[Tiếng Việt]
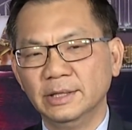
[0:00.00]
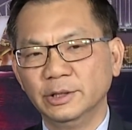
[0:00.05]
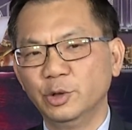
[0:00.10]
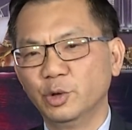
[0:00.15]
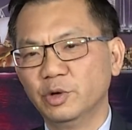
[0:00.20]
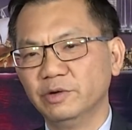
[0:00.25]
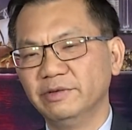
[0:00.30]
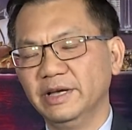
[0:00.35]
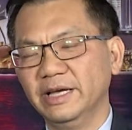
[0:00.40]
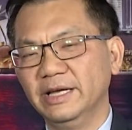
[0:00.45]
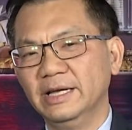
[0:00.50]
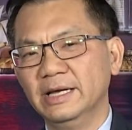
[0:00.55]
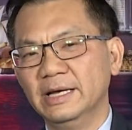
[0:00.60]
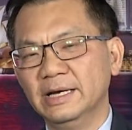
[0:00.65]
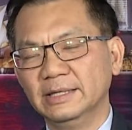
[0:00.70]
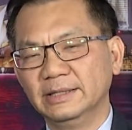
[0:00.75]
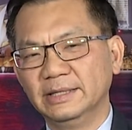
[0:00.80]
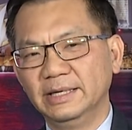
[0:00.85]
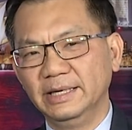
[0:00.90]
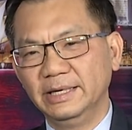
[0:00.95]
thưa quý vị
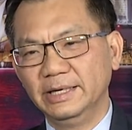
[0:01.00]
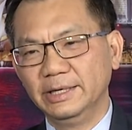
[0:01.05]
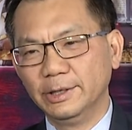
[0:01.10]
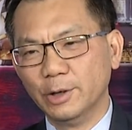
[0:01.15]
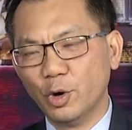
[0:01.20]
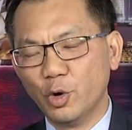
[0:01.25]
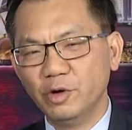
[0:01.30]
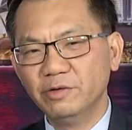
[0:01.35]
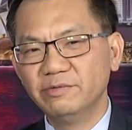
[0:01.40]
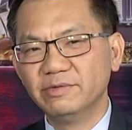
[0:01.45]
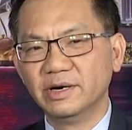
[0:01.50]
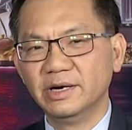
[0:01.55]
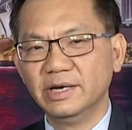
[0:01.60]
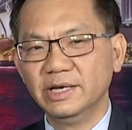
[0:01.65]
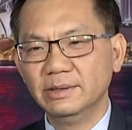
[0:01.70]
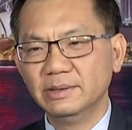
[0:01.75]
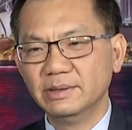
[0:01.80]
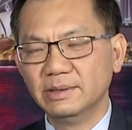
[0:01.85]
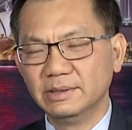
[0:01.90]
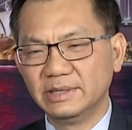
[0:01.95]
thì đối
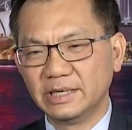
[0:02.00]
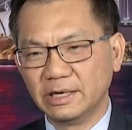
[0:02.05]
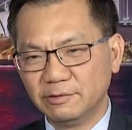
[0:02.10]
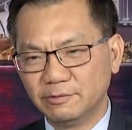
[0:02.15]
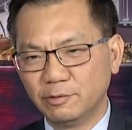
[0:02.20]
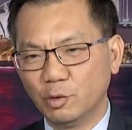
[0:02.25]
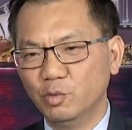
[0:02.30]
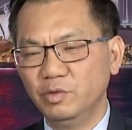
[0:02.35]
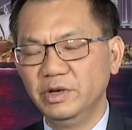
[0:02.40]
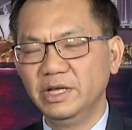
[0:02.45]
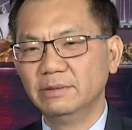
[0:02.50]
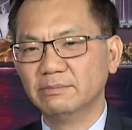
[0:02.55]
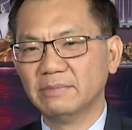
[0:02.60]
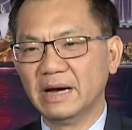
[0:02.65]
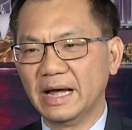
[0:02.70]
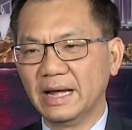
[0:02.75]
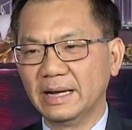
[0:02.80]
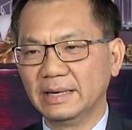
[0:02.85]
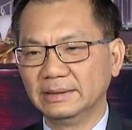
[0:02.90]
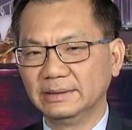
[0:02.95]
với chính phủ liên
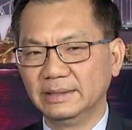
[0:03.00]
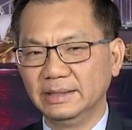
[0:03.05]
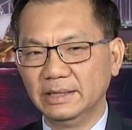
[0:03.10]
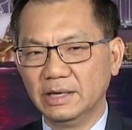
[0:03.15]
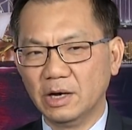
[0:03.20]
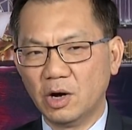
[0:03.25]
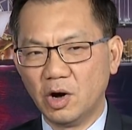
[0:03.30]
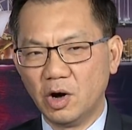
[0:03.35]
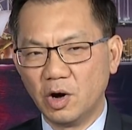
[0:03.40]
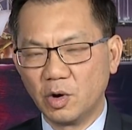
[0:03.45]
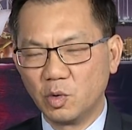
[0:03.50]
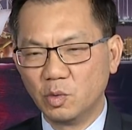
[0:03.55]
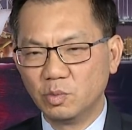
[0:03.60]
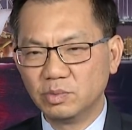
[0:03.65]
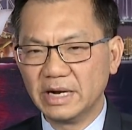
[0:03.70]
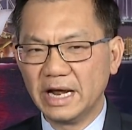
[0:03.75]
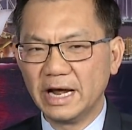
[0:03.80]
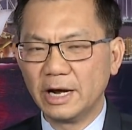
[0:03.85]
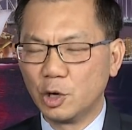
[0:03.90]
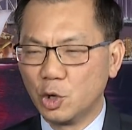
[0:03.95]
bang thì họ
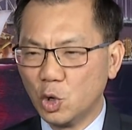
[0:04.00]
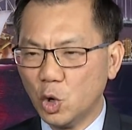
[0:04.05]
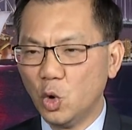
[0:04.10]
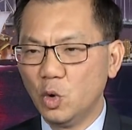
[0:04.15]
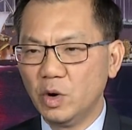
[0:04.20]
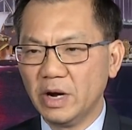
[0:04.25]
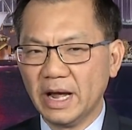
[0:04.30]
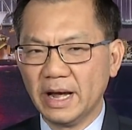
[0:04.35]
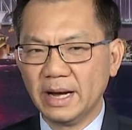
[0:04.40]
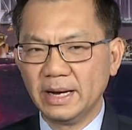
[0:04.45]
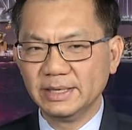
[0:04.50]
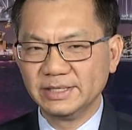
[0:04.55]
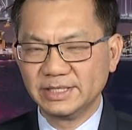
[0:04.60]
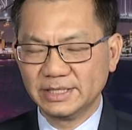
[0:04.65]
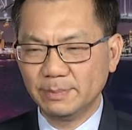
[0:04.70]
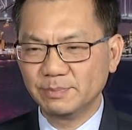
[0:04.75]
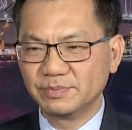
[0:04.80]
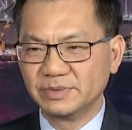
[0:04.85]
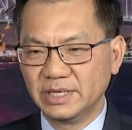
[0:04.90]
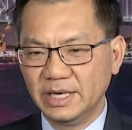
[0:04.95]
cũng đang cố gắng
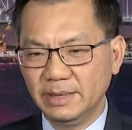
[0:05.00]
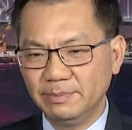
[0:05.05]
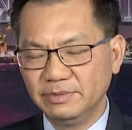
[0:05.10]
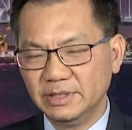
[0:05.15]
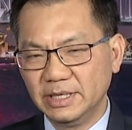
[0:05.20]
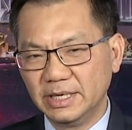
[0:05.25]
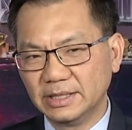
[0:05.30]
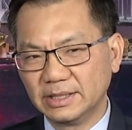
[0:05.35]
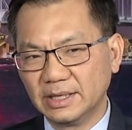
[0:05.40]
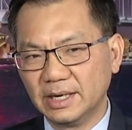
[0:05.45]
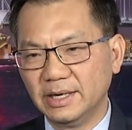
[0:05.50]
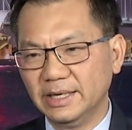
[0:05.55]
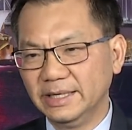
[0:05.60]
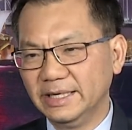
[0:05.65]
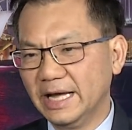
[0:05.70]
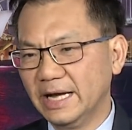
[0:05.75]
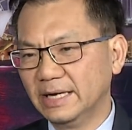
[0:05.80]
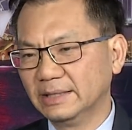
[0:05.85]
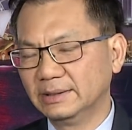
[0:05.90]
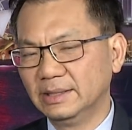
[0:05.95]
sắp xếp những cái thời
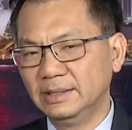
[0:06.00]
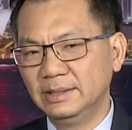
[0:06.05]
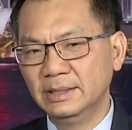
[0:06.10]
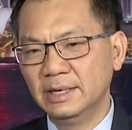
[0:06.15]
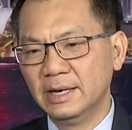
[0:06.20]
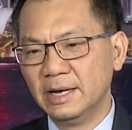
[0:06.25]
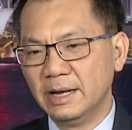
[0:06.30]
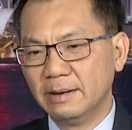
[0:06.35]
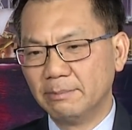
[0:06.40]
gian tính